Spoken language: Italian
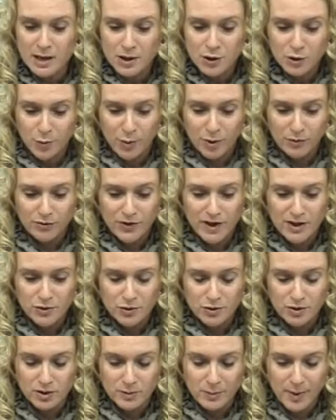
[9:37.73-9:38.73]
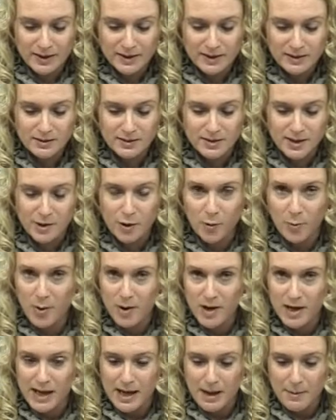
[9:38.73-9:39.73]
sprovvisto di patentino
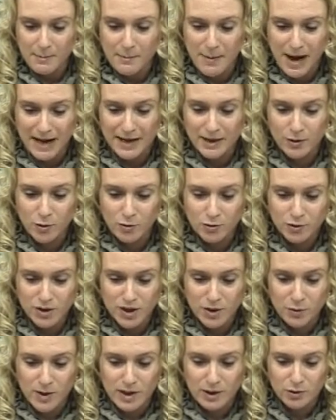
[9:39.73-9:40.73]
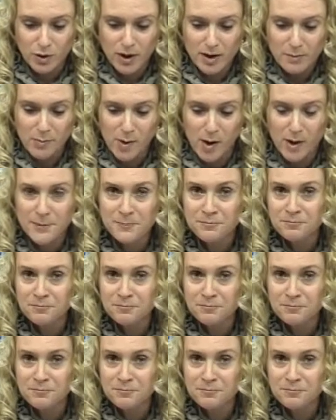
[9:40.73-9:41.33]
poiché mai conseguito e poi